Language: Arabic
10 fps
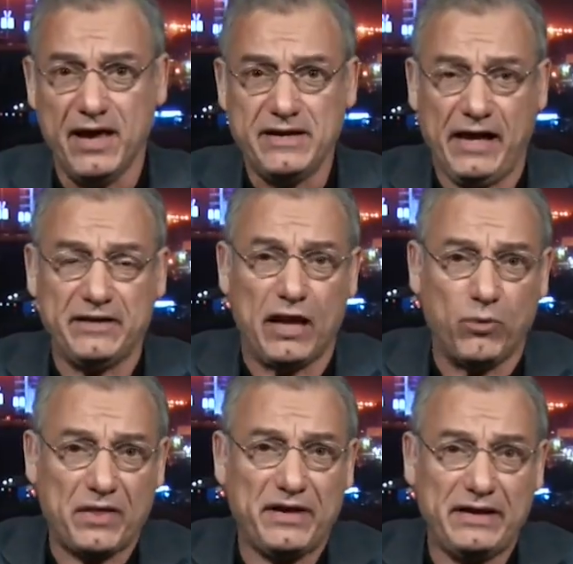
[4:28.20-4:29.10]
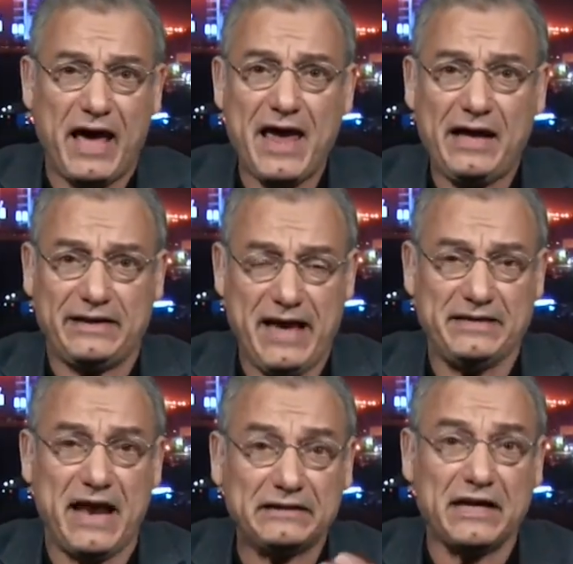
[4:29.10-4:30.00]
يعني الوضع لا يح
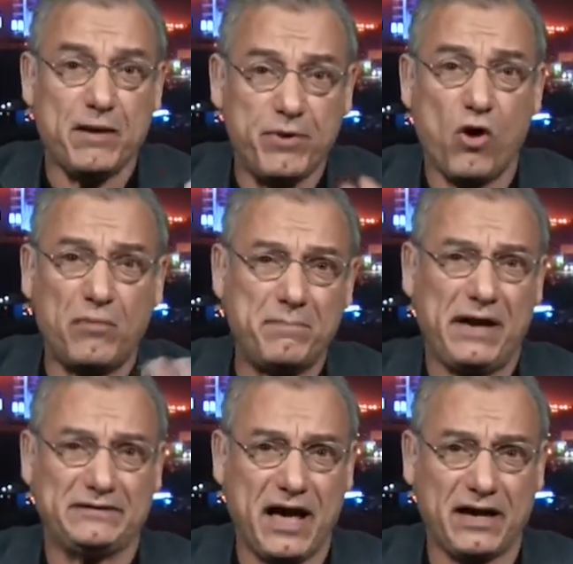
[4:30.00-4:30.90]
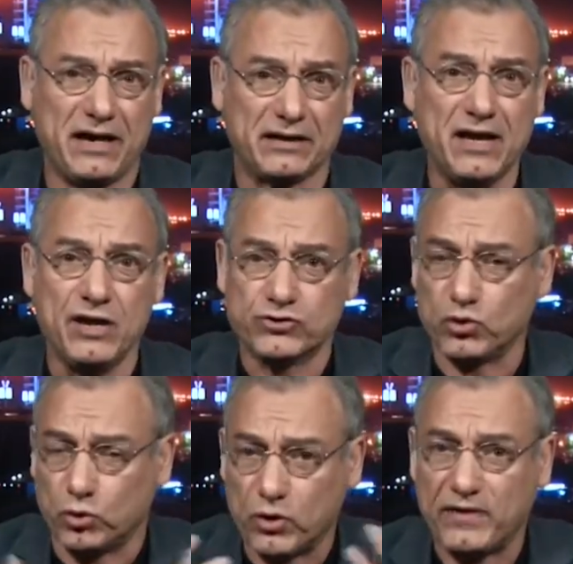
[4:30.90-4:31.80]
يعني يلتهب يوما بعد آخر
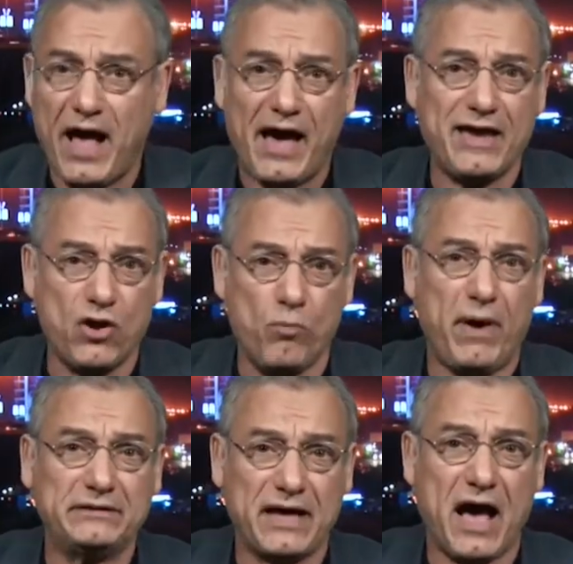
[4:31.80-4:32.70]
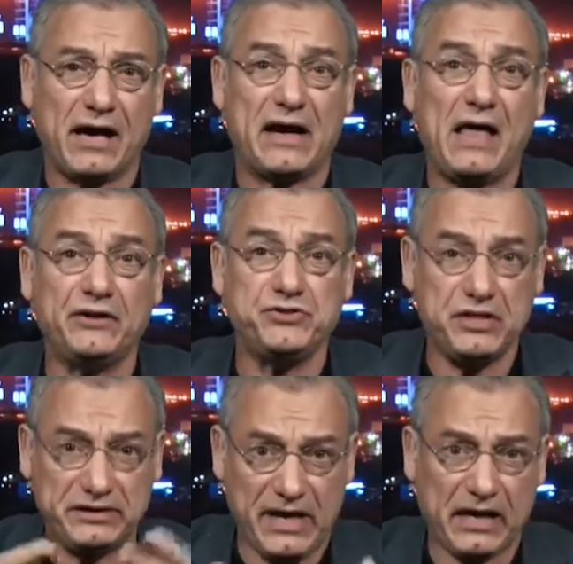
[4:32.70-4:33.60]
سقوط ضحايا يوم بعد آخر هذا
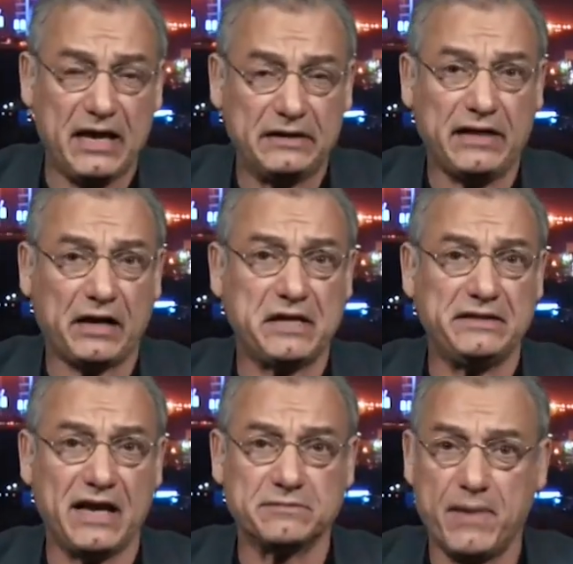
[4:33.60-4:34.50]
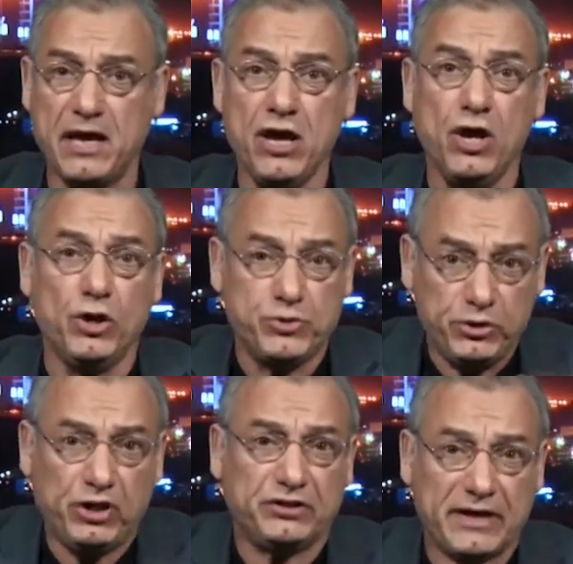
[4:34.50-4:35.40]
يزيد تعقيد الأزمة
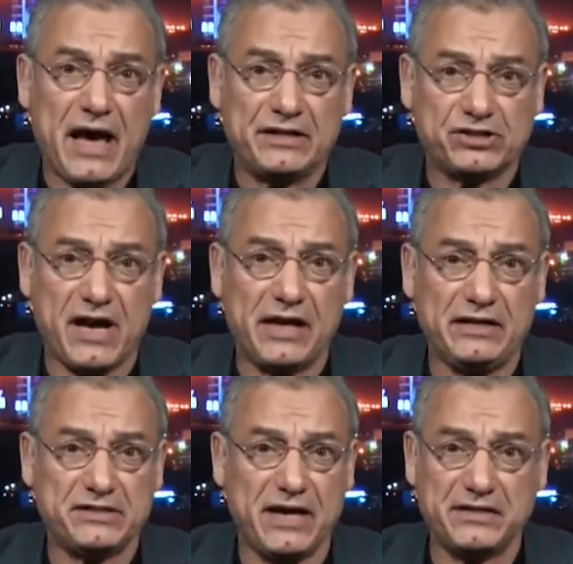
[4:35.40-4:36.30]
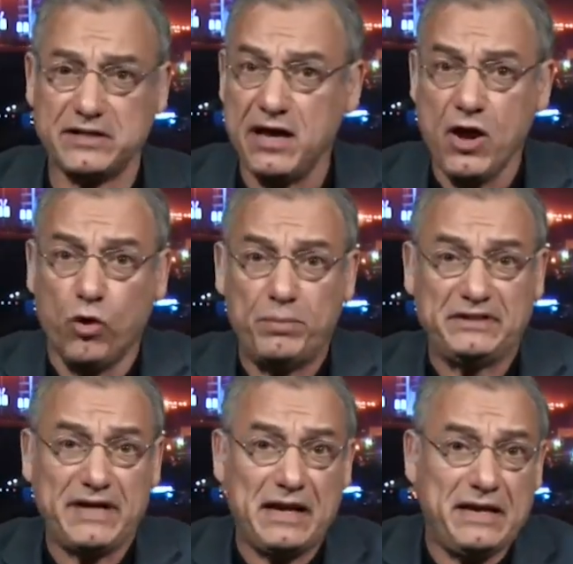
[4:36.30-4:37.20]
يزيد احتقان الشارع السياسي
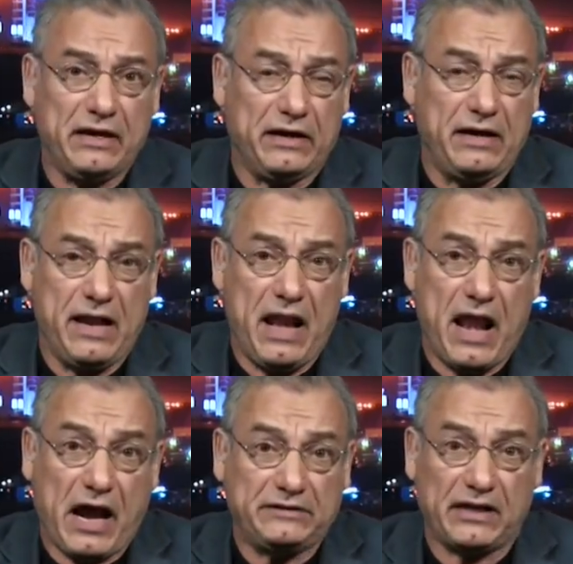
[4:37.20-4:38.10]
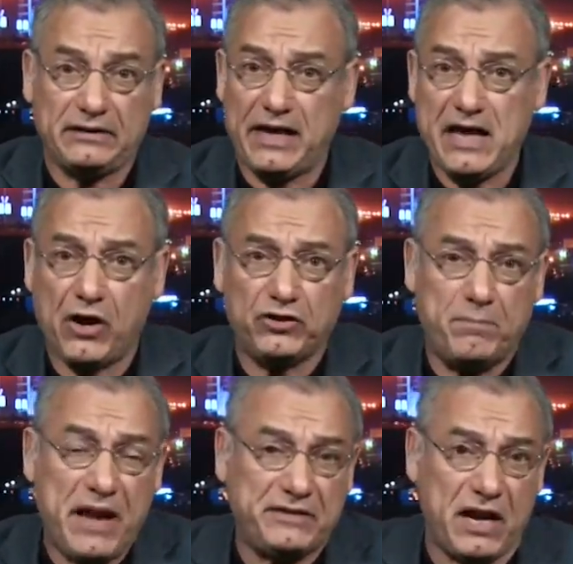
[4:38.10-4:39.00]
وبالتالي لا قدر الله يأخذ
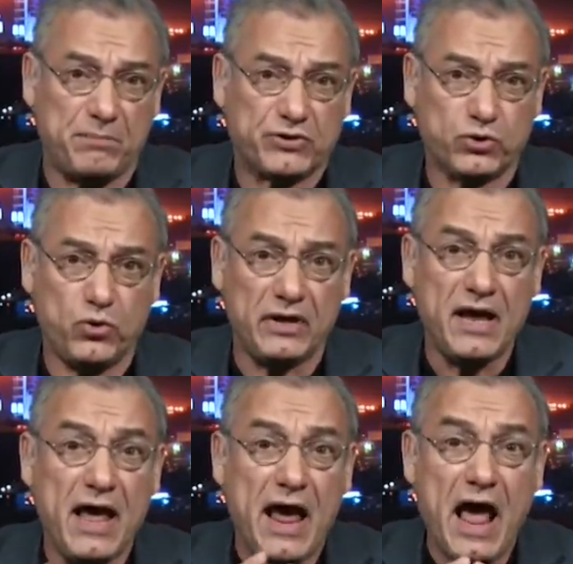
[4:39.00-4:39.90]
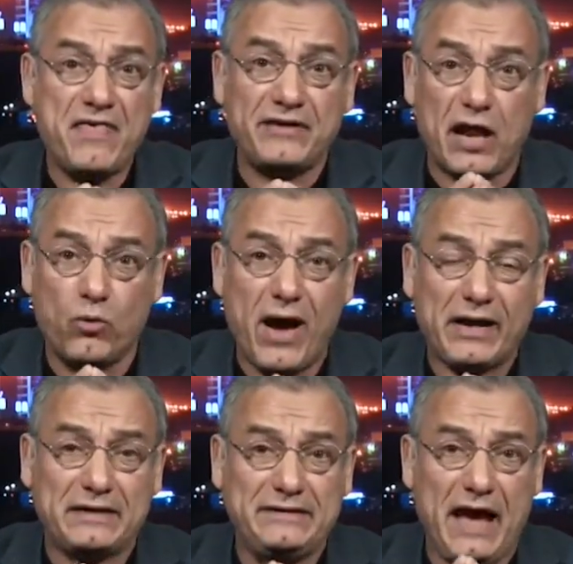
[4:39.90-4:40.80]
البلد إلى المجهول إذا
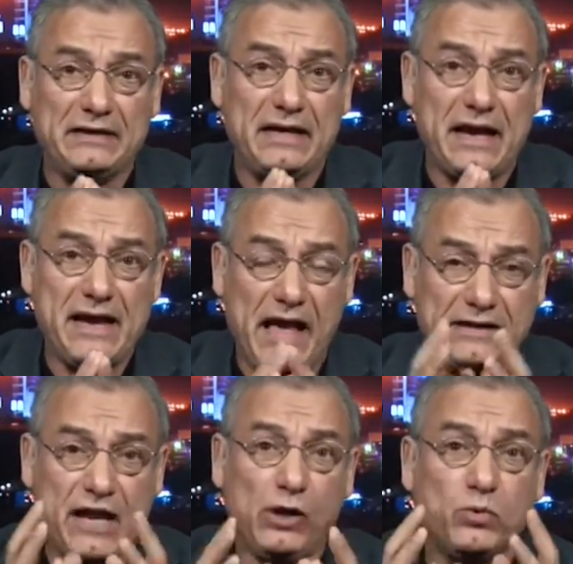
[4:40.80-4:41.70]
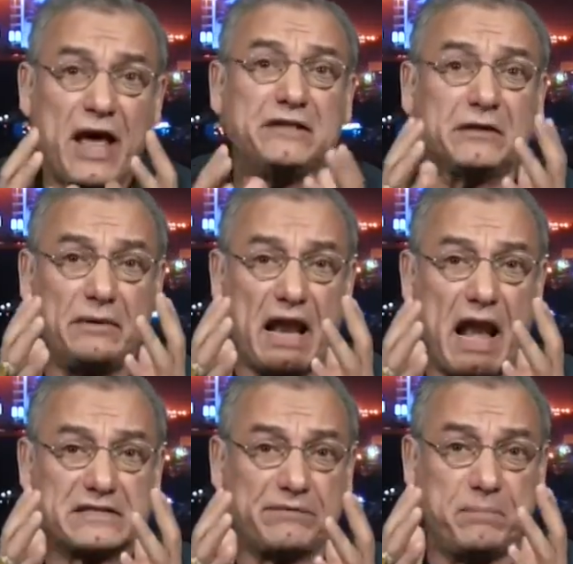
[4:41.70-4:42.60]
الوقت يعني يعني نحن نهدر
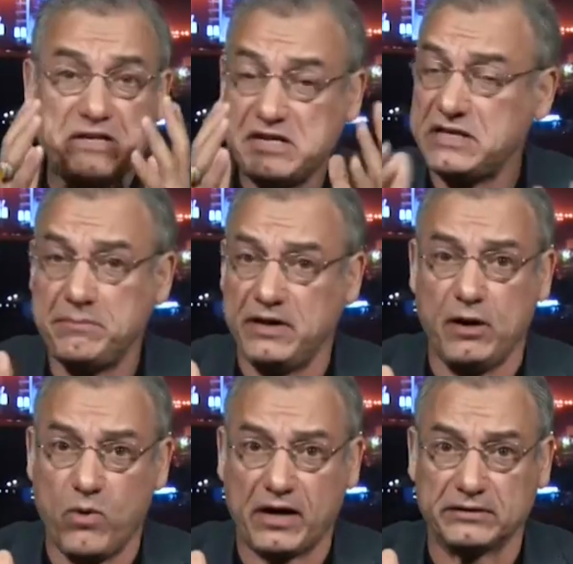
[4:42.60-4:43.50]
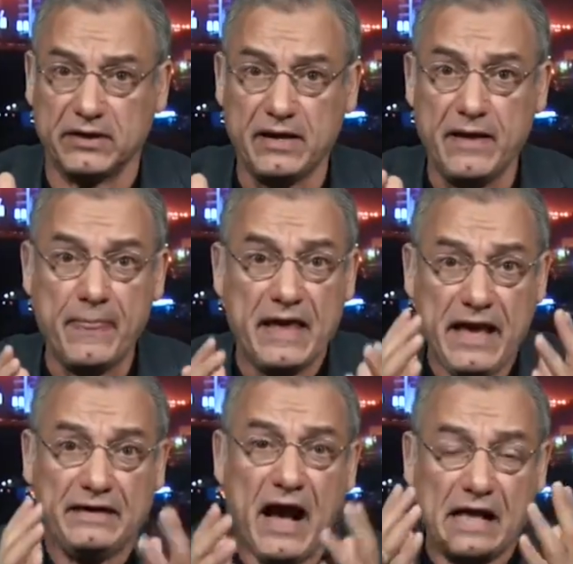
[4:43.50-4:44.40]
للأسف مزيدا من الوقت
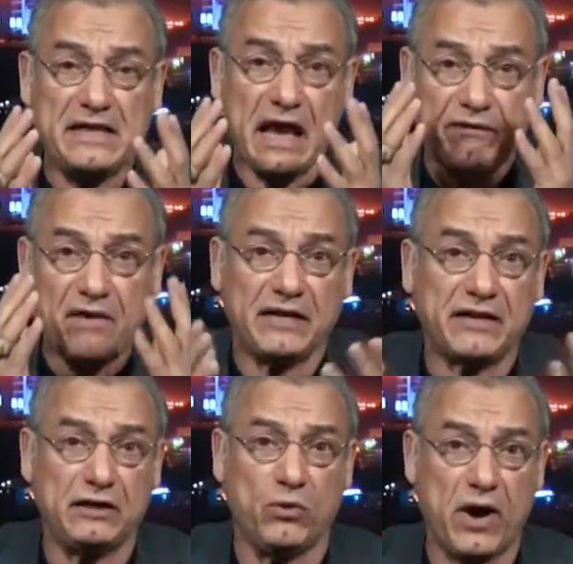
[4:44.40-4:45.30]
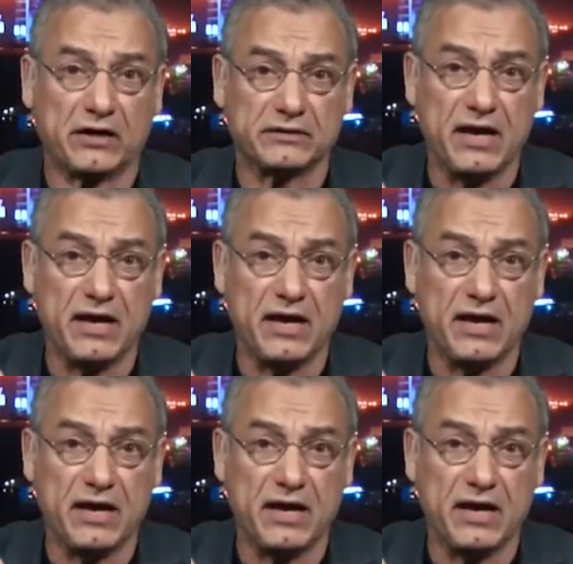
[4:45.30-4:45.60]
يعني هذا يكفي هدرا للوقت